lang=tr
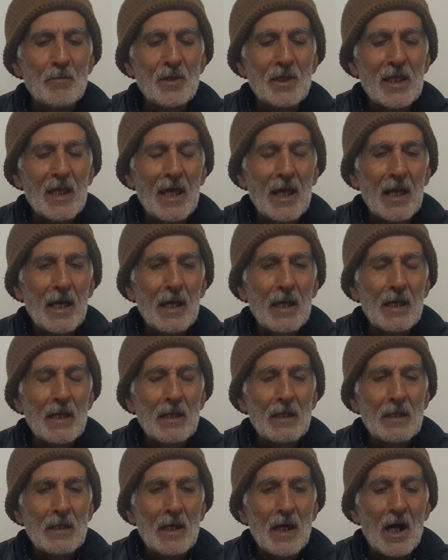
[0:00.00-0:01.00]
Bir de
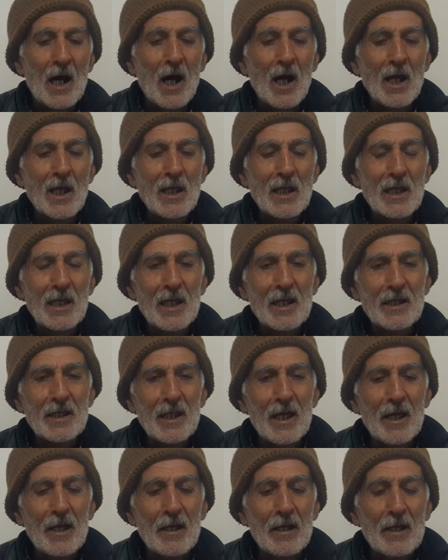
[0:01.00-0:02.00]
hangi
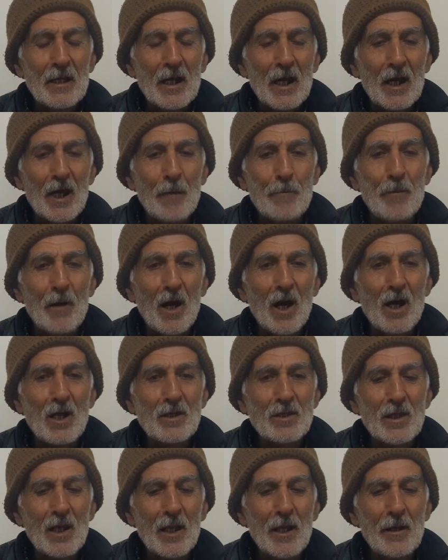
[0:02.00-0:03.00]
yerde kapak
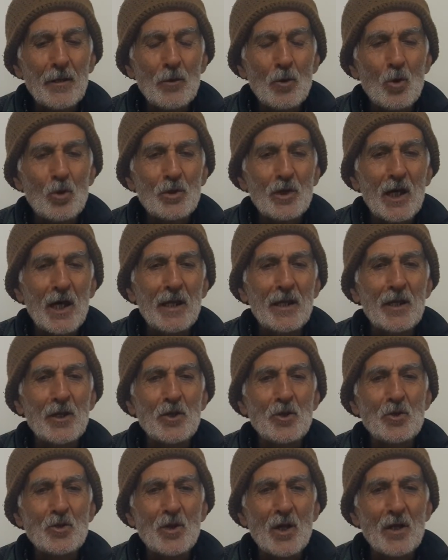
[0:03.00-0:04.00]
atsalar orada
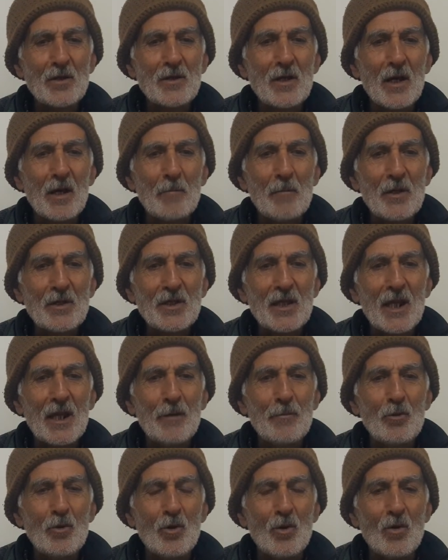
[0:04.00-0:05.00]
enerji çıkacak.
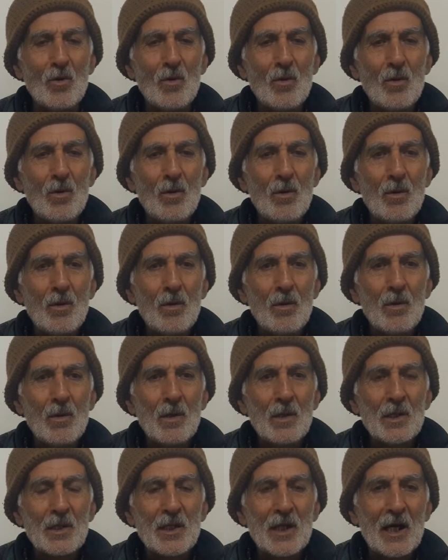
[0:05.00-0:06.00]
Mesele bu.
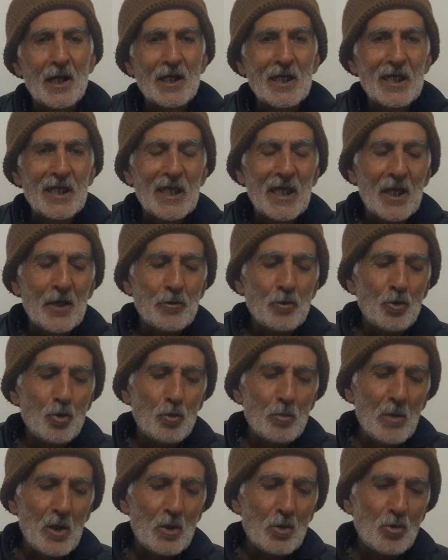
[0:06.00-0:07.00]
Yani
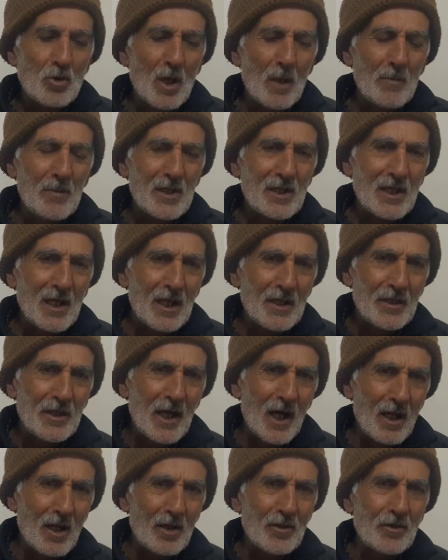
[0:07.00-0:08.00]
Yecüc Mecüc'e misal
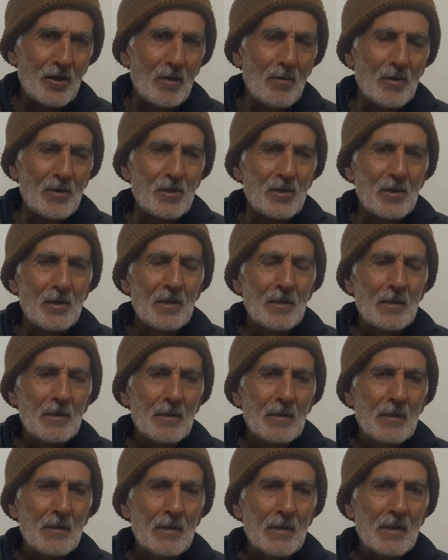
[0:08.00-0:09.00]
diye anlatılmış.
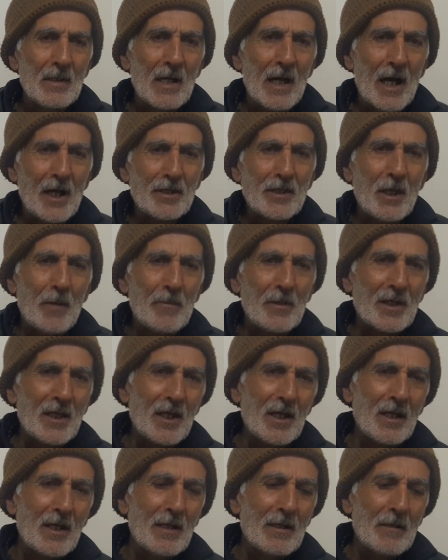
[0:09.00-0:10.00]
Her
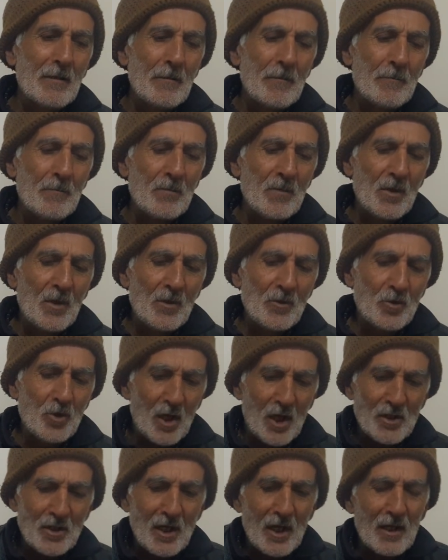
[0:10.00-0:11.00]
tepede
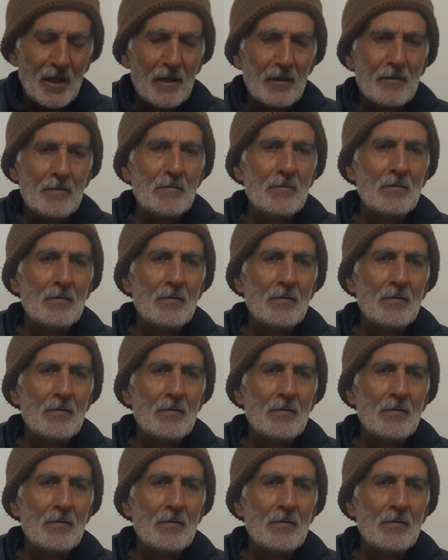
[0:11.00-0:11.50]
çıkacaklar.